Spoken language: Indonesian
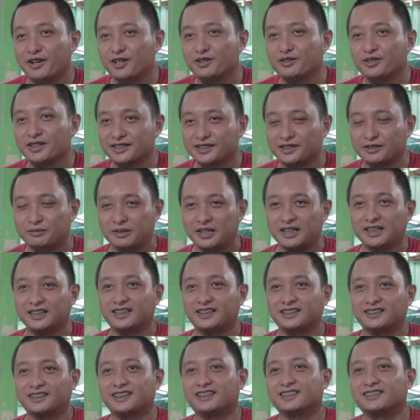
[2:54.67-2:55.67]
ayo kesel
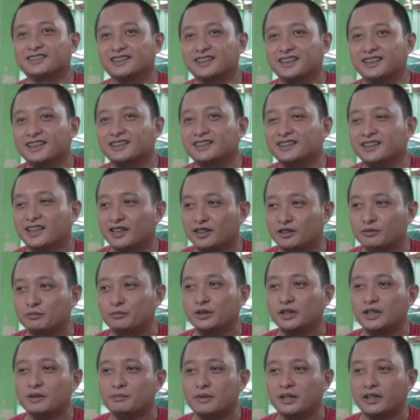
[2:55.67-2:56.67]
banget gitu kan nah,
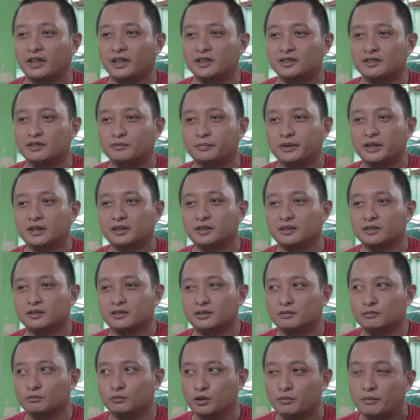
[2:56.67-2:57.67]
alhamdulillah pakai cepat
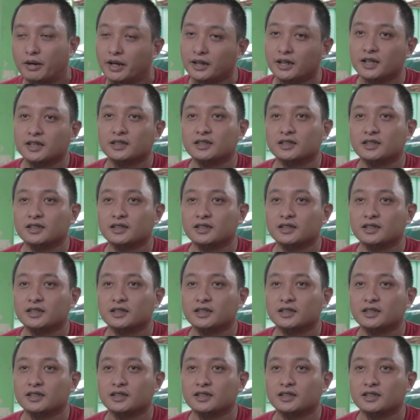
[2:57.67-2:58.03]
belum ada